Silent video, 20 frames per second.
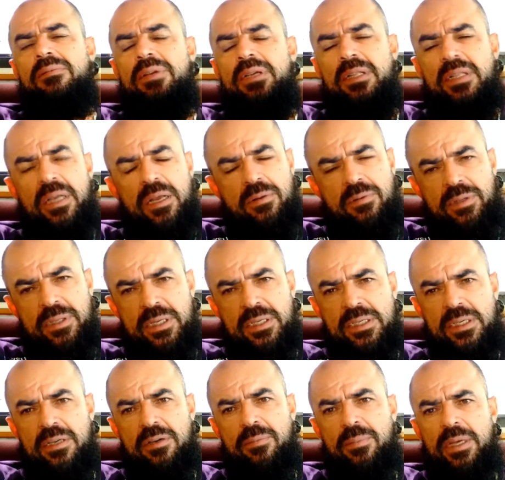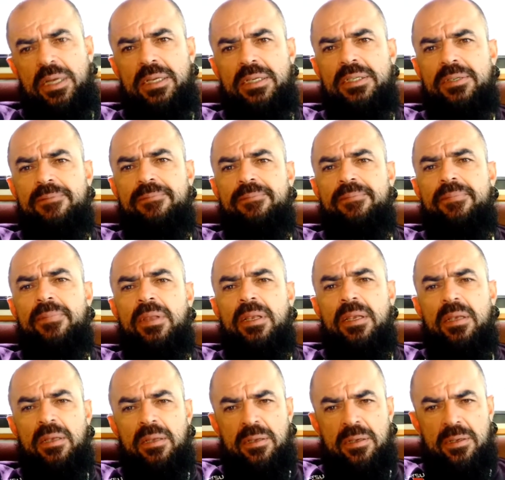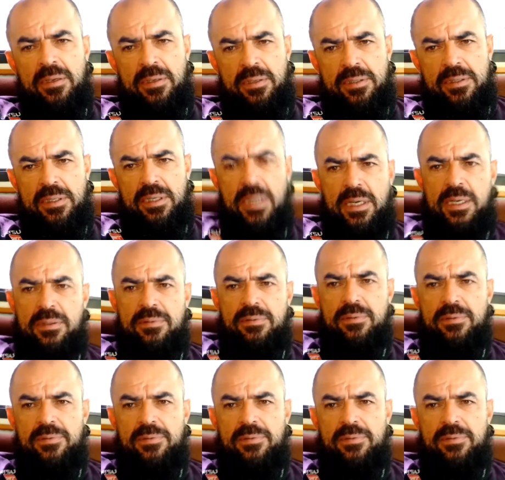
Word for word: que está acontecendo mais. Certo?